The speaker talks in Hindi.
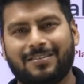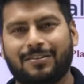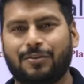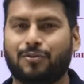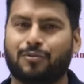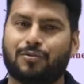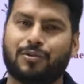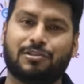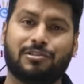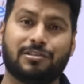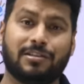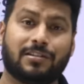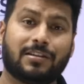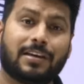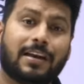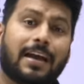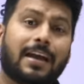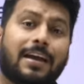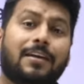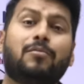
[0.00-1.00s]
जो क्वेश्चन
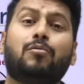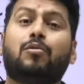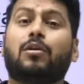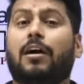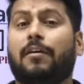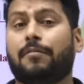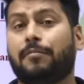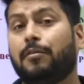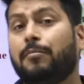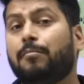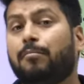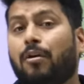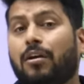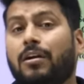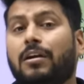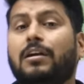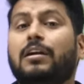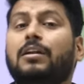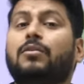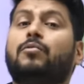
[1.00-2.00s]
कराए हैं वो काफ़ी
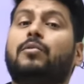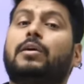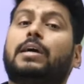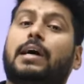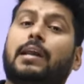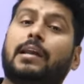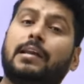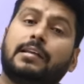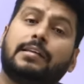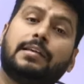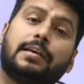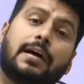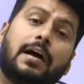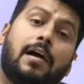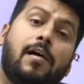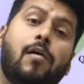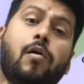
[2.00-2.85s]
इंपॉर्टेंट है उन्हें कर लीजिएगा